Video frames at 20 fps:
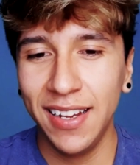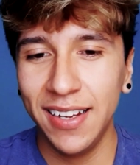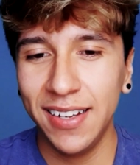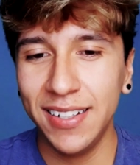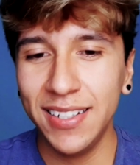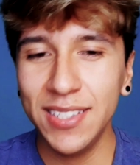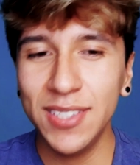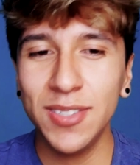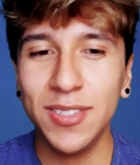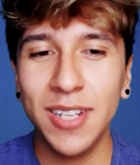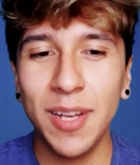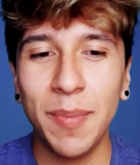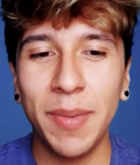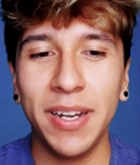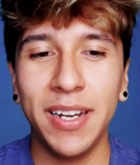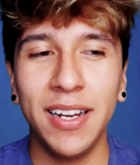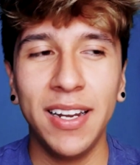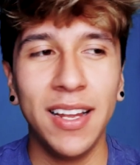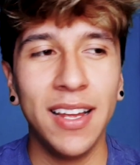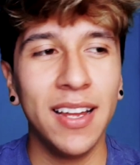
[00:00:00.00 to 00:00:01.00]
es una
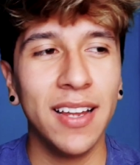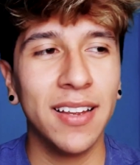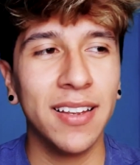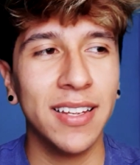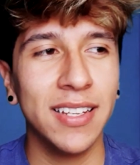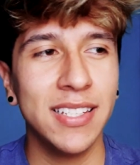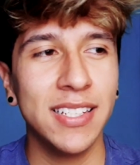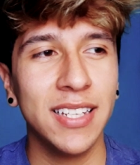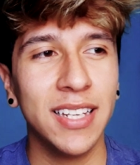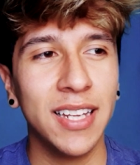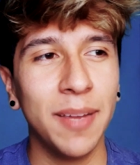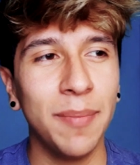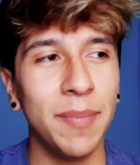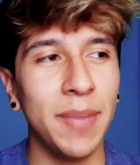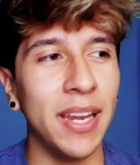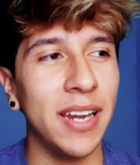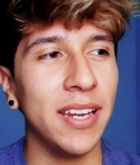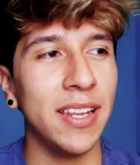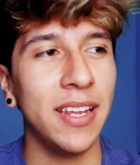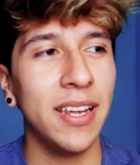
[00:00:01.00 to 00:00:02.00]
manera que sí
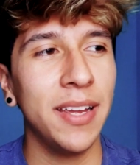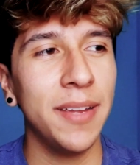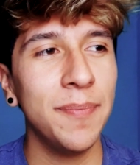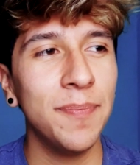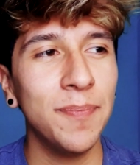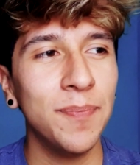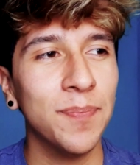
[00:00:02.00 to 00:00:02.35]
cambiaría